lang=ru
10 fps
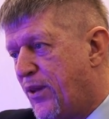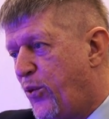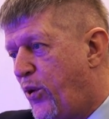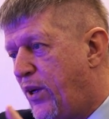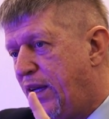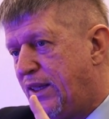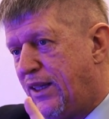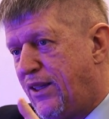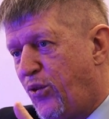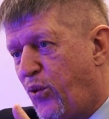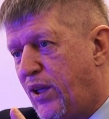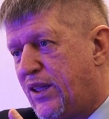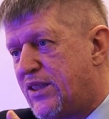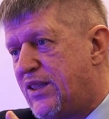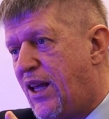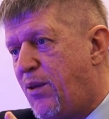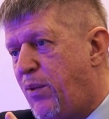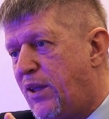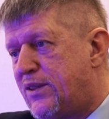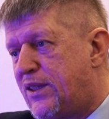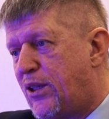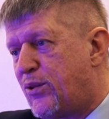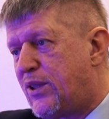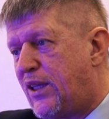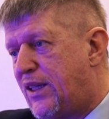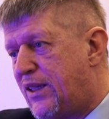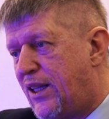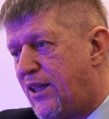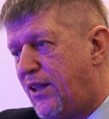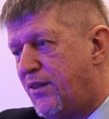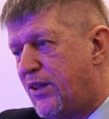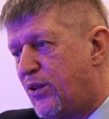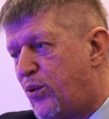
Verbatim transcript: Но эта теория должна иметь статус альтернативной.